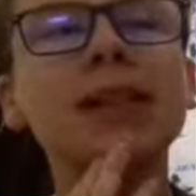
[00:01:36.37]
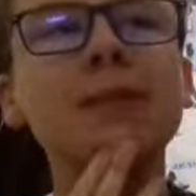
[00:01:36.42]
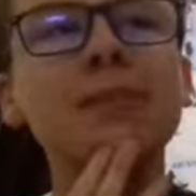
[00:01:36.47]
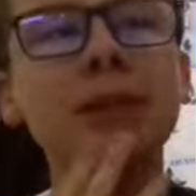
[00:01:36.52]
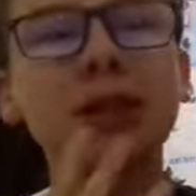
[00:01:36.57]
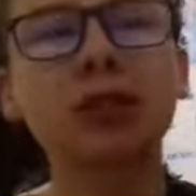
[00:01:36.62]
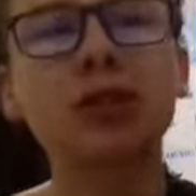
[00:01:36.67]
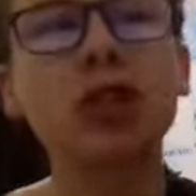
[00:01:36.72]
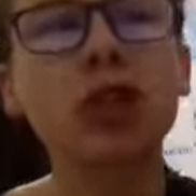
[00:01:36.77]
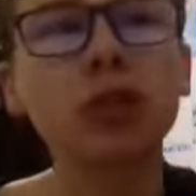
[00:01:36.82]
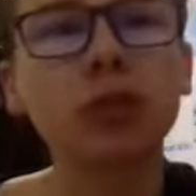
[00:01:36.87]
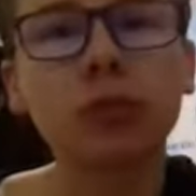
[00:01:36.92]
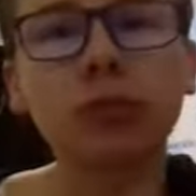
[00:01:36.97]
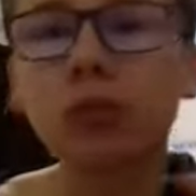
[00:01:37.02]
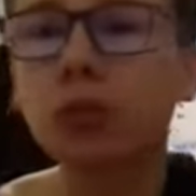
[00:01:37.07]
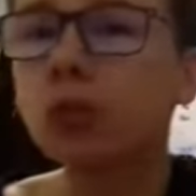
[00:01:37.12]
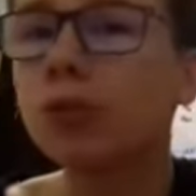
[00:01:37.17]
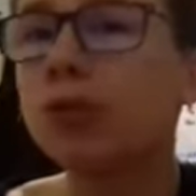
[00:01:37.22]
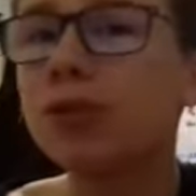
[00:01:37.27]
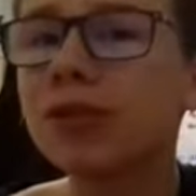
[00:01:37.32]
Les personnages sont
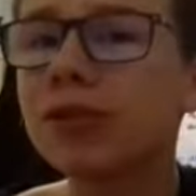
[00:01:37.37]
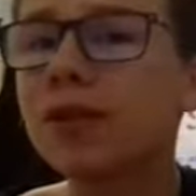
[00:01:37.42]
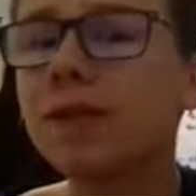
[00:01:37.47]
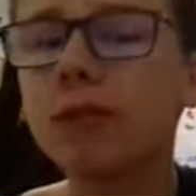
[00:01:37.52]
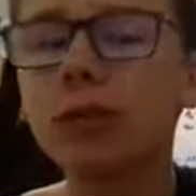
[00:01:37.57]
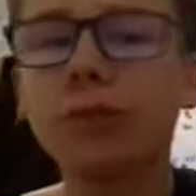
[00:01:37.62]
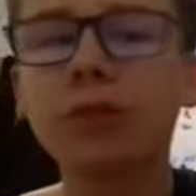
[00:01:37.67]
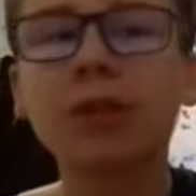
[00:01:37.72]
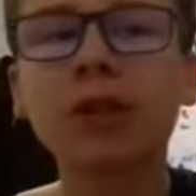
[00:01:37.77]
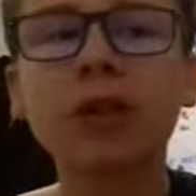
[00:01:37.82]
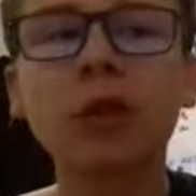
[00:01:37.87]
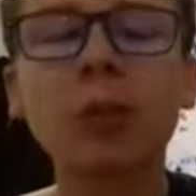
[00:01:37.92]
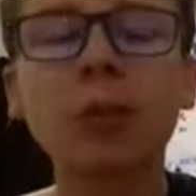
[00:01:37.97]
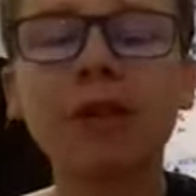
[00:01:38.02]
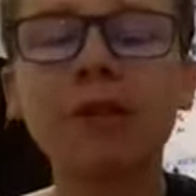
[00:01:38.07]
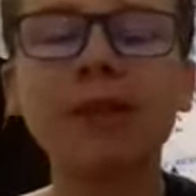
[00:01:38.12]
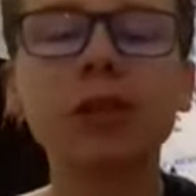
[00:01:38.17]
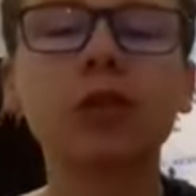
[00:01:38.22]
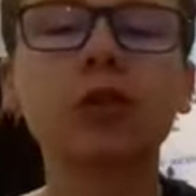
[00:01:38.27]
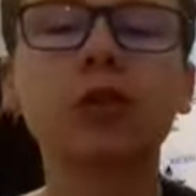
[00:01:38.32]
beaucoup plus développés dans
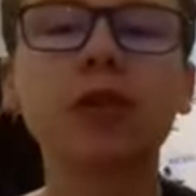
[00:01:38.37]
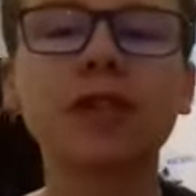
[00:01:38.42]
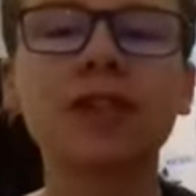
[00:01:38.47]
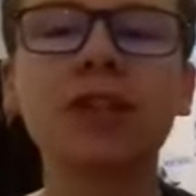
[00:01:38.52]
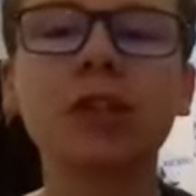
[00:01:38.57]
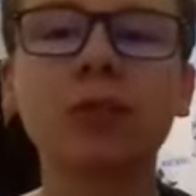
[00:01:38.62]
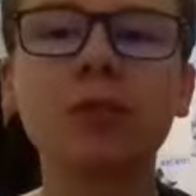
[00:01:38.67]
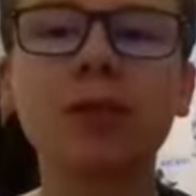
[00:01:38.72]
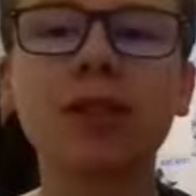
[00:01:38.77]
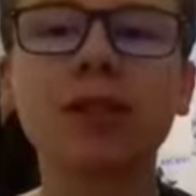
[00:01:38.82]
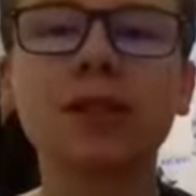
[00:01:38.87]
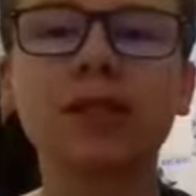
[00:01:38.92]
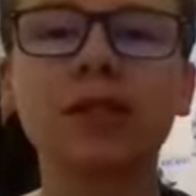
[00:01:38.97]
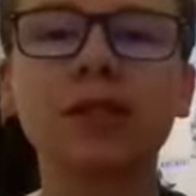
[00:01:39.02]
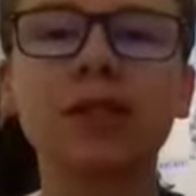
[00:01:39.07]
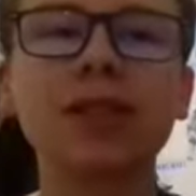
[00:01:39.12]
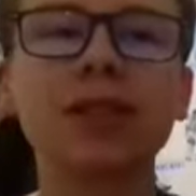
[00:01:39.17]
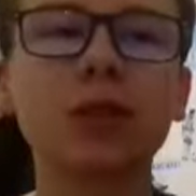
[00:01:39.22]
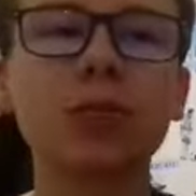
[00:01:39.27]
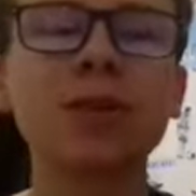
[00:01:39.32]
Marvel que dans DC Comics.
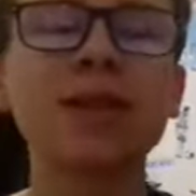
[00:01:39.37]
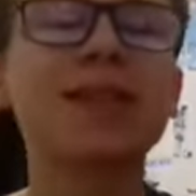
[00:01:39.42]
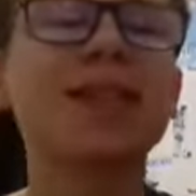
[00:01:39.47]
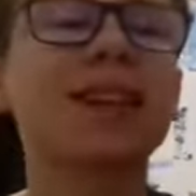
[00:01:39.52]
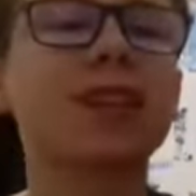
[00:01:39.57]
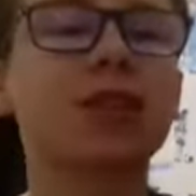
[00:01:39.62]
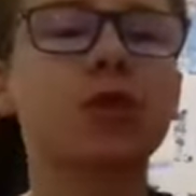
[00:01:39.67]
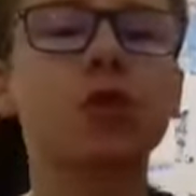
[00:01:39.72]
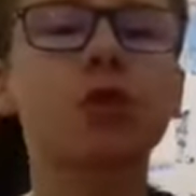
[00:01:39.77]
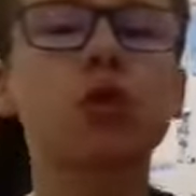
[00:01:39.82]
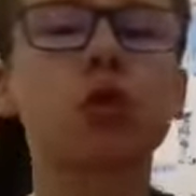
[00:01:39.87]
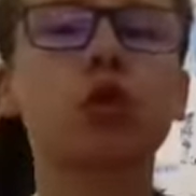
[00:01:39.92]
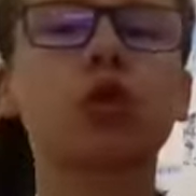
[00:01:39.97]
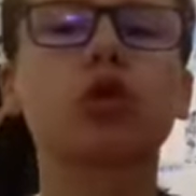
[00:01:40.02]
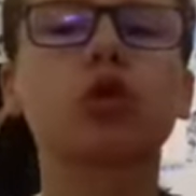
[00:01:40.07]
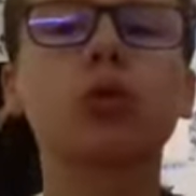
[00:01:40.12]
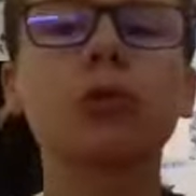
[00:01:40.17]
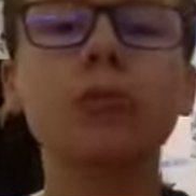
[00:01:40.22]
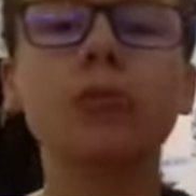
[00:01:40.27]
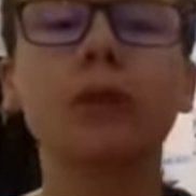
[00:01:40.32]
Dans DC Comics, ça reste toujours
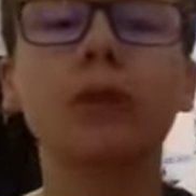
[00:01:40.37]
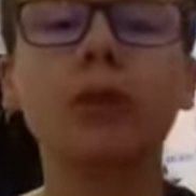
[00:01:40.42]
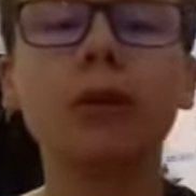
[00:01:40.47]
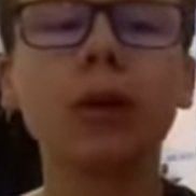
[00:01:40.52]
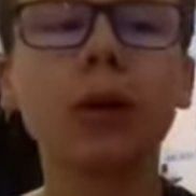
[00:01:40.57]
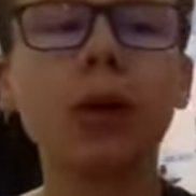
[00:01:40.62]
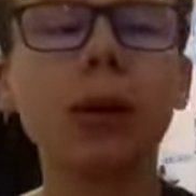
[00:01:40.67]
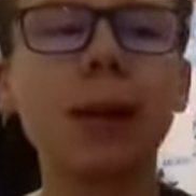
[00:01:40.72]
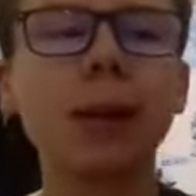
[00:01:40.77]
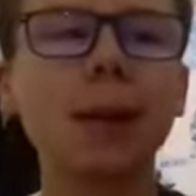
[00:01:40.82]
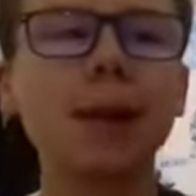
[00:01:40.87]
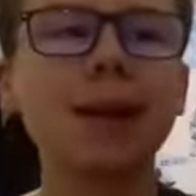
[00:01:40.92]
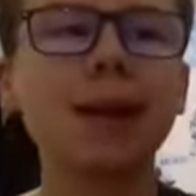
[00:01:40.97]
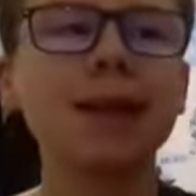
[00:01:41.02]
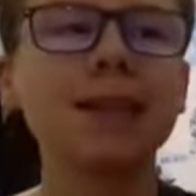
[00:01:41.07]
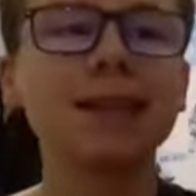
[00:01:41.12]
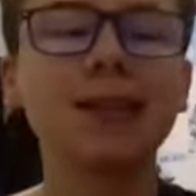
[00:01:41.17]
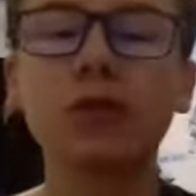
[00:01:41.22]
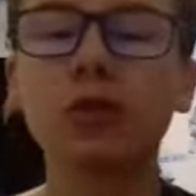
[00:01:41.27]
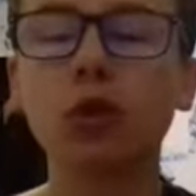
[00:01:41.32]
sombre.
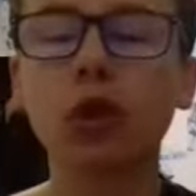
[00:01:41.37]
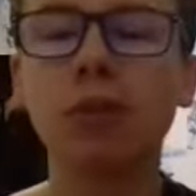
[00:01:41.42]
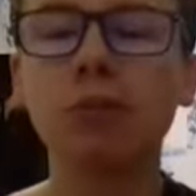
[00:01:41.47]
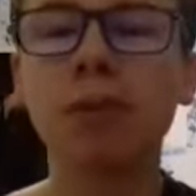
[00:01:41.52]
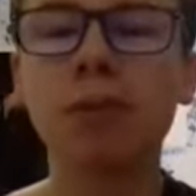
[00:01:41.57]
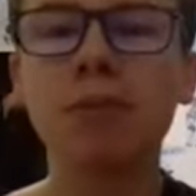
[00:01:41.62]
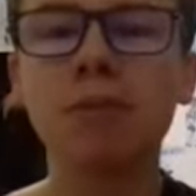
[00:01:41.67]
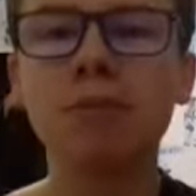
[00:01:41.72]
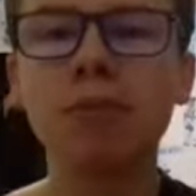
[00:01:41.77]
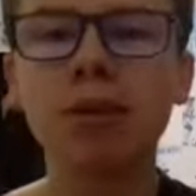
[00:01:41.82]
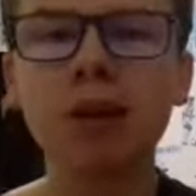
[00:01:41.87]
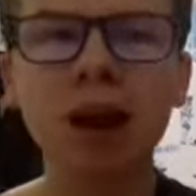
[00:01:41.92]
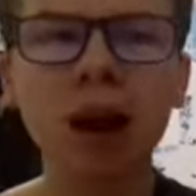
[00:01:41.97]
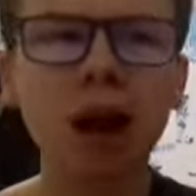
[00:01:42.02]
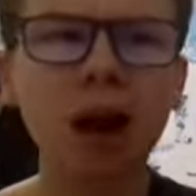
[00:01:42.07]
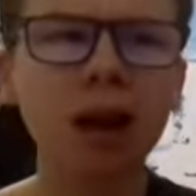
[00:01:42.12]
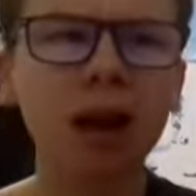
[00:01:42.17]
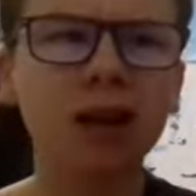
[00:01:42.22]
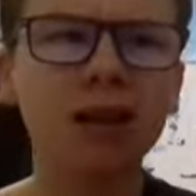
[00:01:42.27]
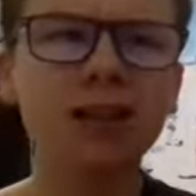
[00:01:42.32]
C'est toujours les mêmes
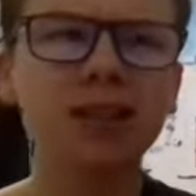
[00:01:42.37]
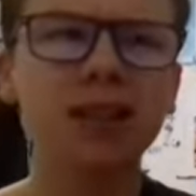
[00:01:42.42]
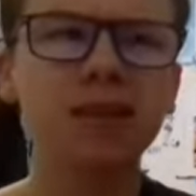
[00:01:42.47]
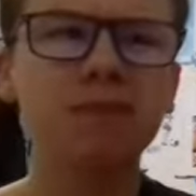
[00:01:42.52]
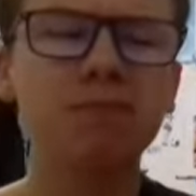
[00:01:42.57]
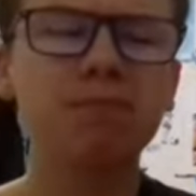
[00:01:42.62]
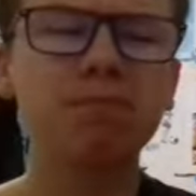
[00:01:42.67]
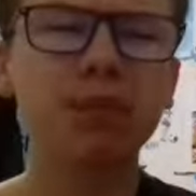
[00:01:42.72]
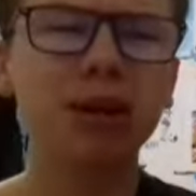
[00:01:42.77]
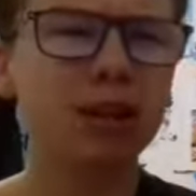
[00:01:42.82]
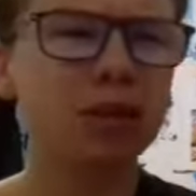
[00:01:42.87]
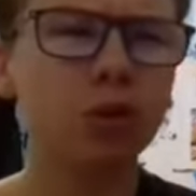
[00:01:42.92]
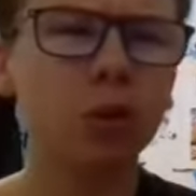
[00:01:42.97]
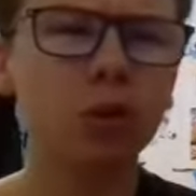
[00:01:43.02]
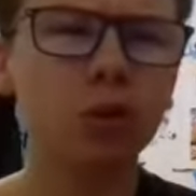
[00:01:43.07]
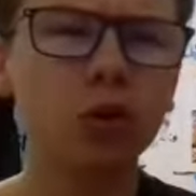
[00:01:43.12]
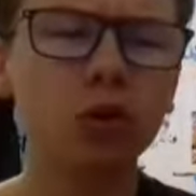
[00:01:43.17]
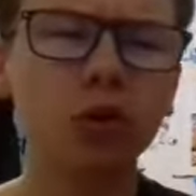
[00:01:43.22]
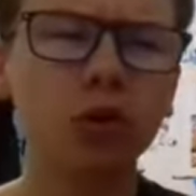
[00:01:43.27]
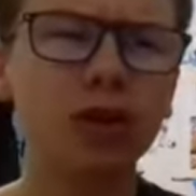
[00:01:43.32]
blagues, c'est pas
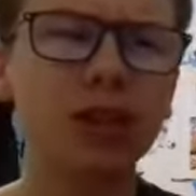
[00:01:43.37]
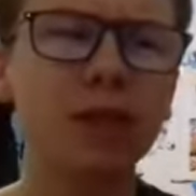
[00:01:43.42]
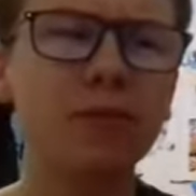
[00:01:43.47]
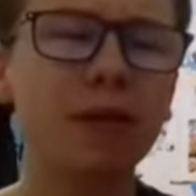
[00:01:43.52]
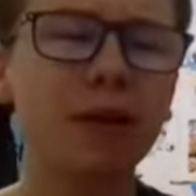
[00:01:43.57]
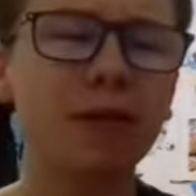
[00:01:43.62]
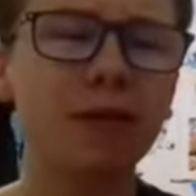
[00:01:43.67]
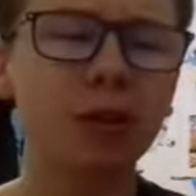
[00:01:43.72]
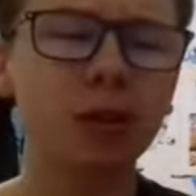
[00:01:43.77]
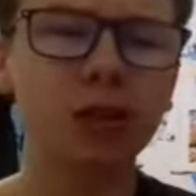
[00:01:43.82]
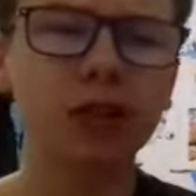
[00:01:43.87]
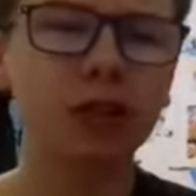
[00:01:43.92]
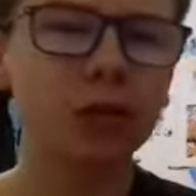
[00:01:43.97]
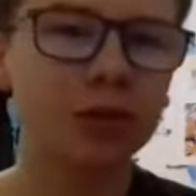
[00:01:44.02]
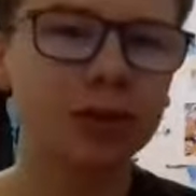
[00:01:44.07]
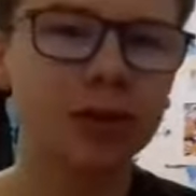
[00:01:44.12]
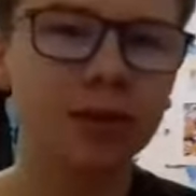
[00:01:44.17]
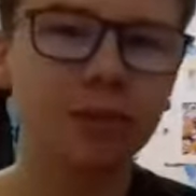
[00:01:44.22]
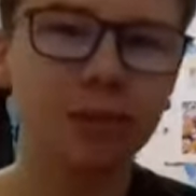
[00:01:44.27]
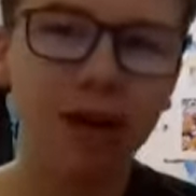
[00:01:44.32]
drôle. Tandis que Marvel, quand tu
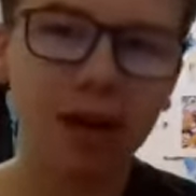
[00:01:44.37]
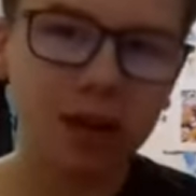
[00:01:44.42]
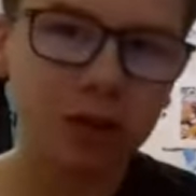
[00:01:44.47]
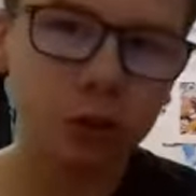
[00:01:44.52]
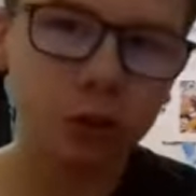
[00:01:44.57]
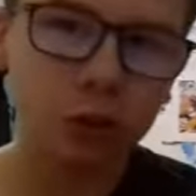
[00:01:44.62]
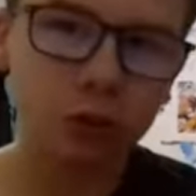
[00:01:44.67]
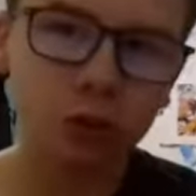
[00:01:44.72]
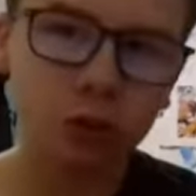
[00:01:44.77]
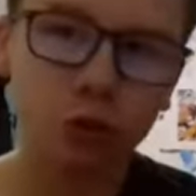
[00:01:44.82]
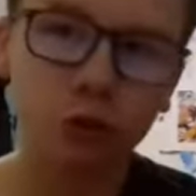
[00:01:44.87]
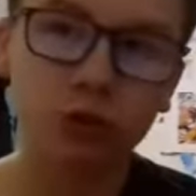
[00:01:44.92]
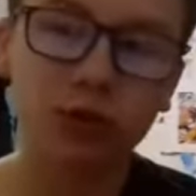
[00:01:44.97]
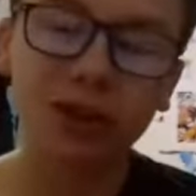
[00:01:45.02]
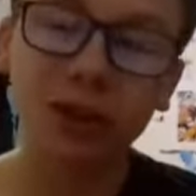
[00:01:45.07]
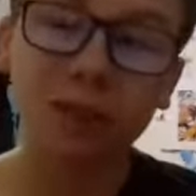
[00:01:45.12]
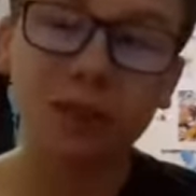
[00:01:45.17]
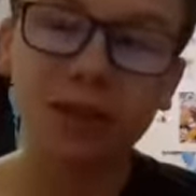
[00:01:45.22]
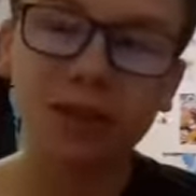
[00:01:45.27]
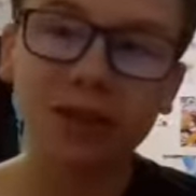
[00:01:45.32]
sors des blagues, tu
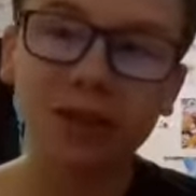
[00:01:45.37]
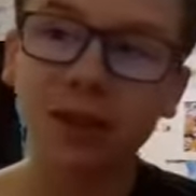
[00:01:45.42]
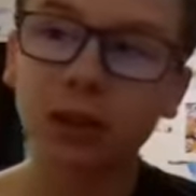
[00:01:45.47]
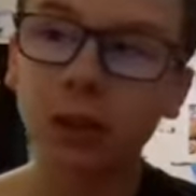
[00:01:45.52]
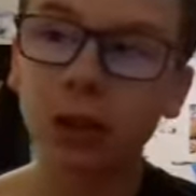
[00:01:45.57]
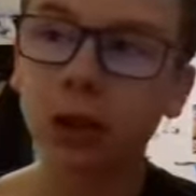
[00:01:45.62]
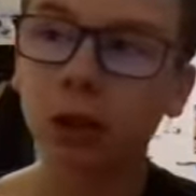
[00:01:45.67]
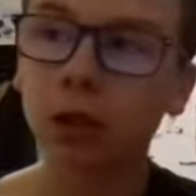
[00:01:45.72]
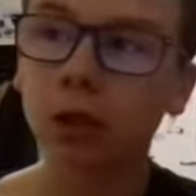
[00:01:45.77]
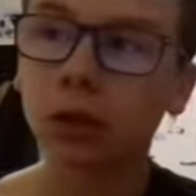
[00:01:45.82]
tapes des,